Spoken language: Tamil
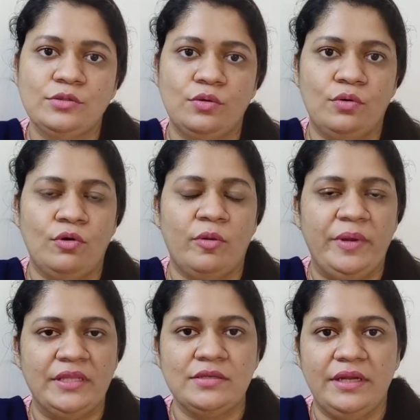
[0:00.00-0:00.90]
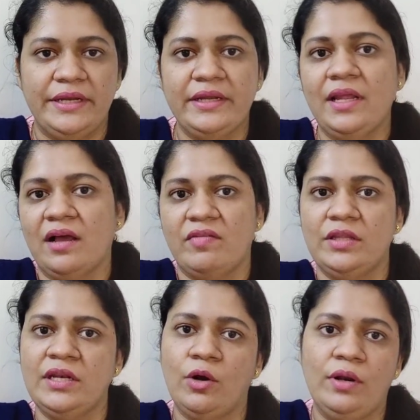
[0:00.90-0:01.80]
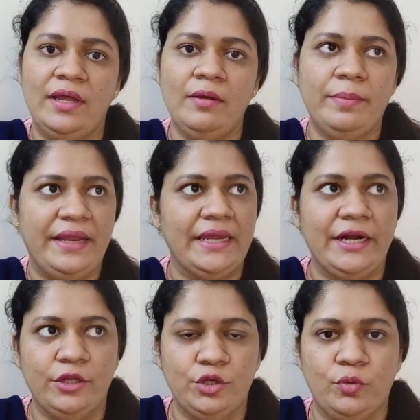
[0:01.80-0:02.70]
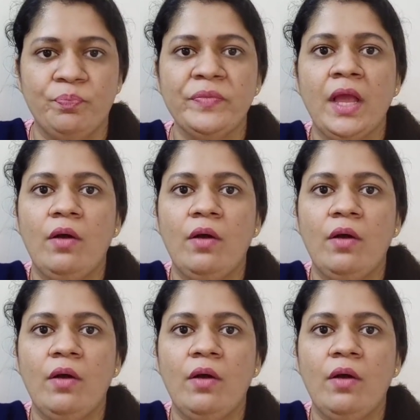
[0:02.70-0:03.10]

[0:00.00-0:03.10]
ஸோ அப்படின்னு சொல்லிட்டு நாங்கள் வந்து நடுவில் பிரேக் எடுத்துட்டோம்